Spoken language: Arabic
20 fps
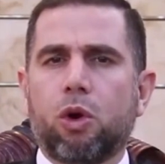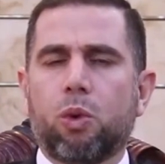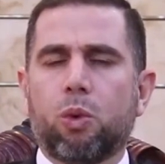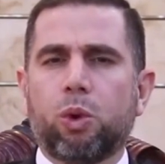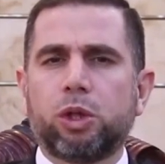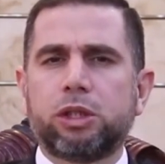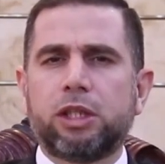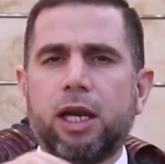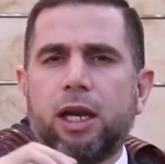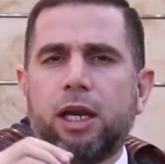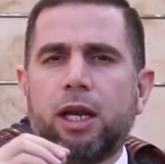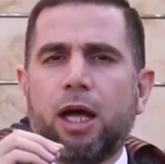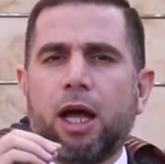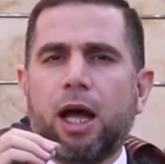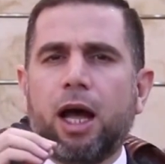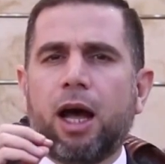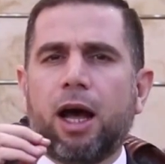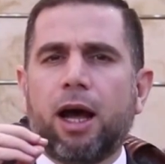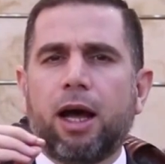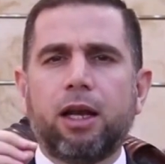
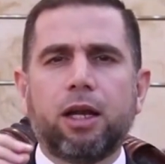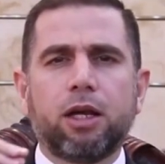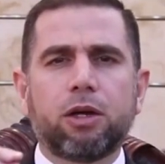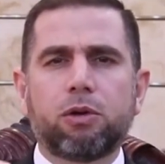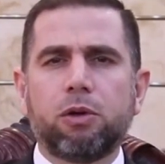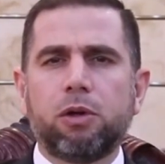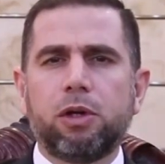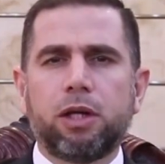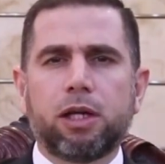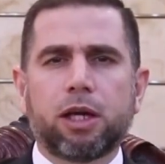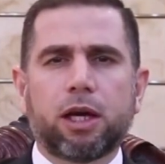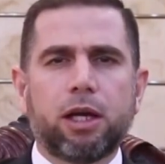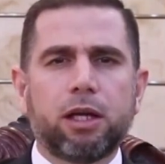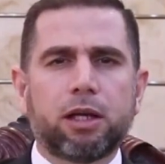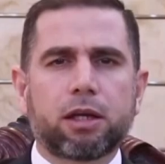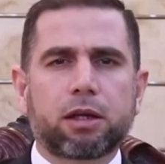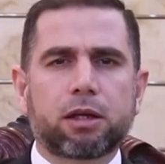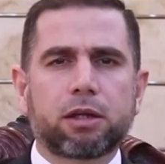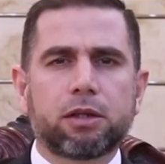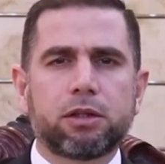ودلها على كل
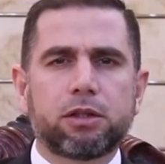خير